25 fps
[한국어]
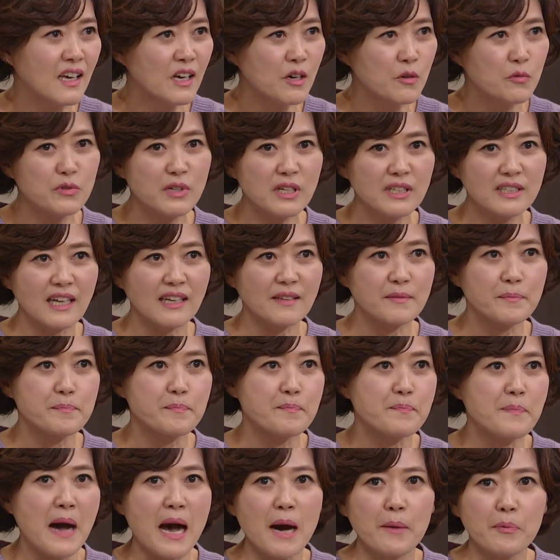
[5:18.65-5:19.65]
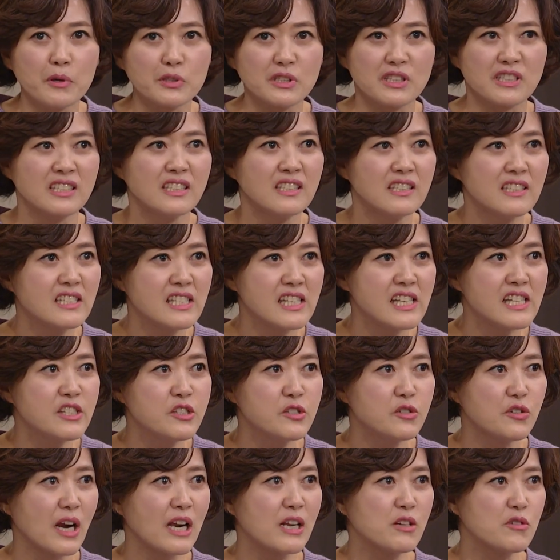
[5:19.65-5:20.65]
우리를 다 바보 등신
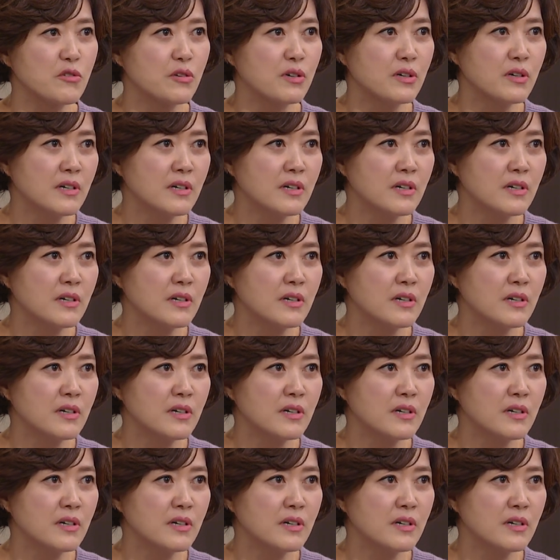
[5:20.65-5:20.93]
줄 알고.